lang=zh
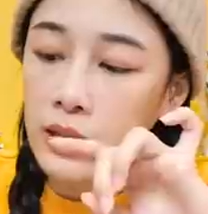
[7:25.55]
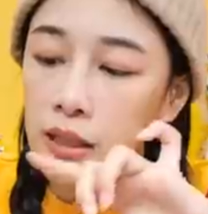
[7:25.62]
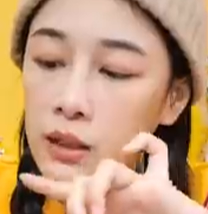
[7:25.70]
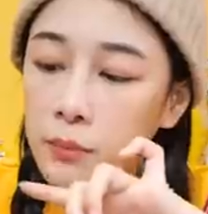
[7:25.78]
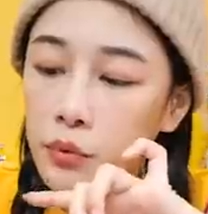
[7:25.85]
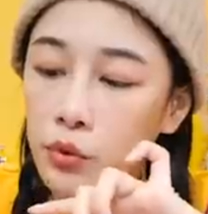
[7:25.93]

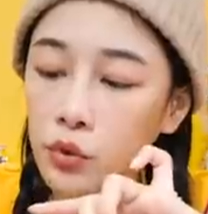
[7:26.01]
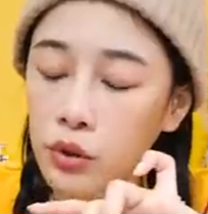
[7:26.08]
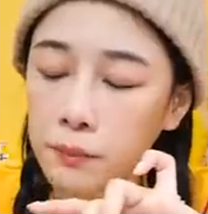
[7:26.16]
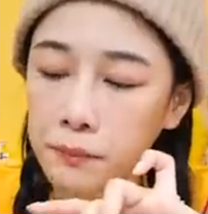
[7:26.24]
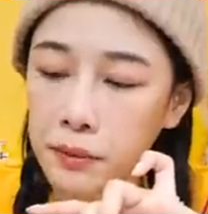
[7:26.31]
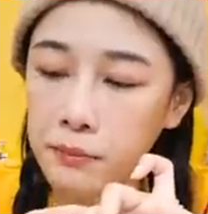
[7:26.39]
它的菠
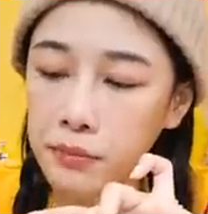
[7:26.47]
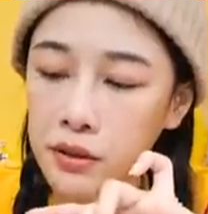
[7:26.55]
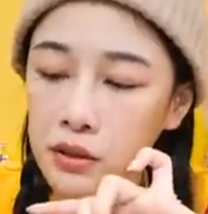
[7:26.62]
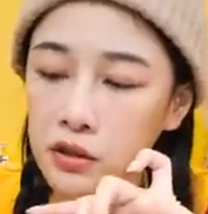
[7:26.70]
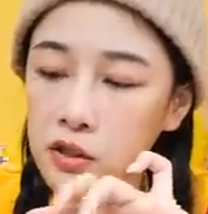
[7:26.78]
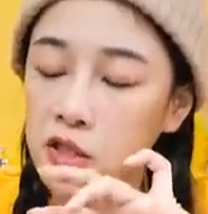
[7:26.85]
萝饼皮
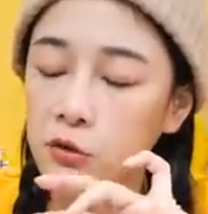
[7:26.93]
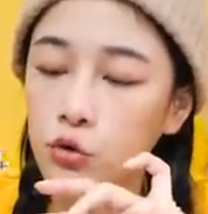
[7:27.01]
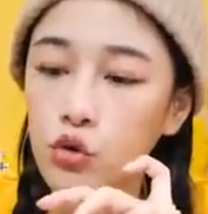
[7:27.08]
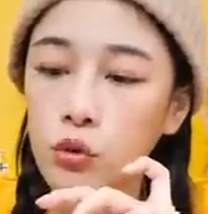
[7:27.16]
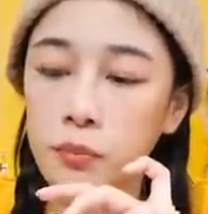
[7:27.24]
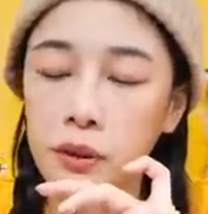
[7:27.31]
的甜
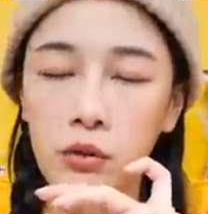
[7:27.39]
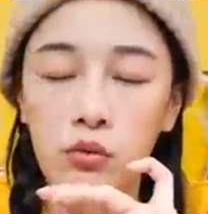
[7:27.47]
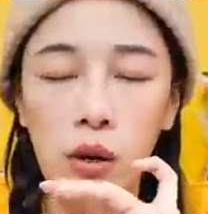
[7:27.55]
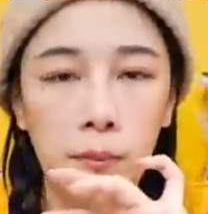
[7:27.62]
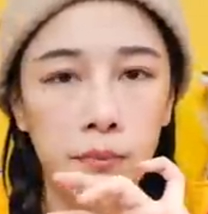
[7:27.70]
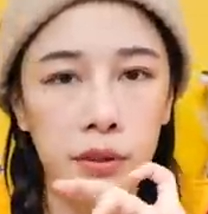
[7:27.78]
度比
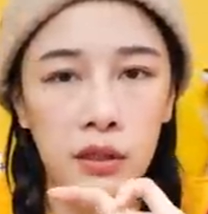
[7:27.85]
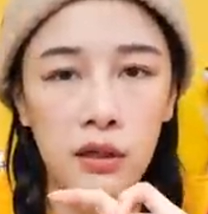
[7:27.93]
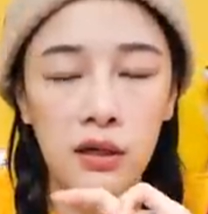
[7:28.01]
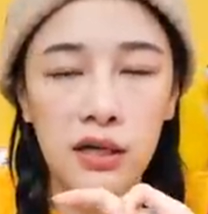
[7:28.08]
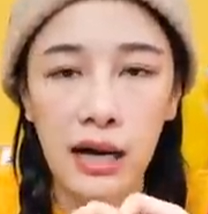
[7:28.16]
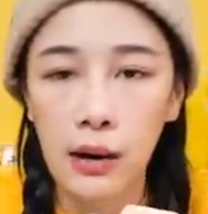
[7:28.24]
软皮
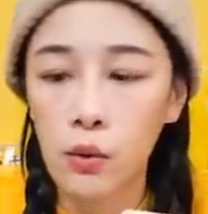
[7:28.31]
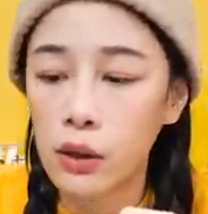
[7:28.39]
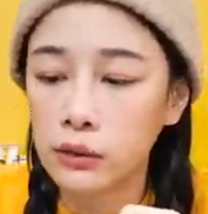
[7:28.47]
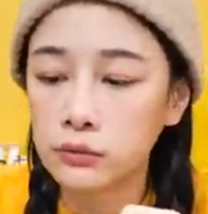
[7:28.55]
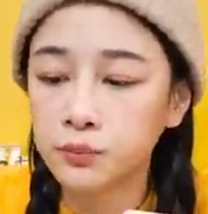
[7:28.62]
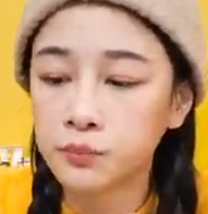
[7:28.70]
的高，哎，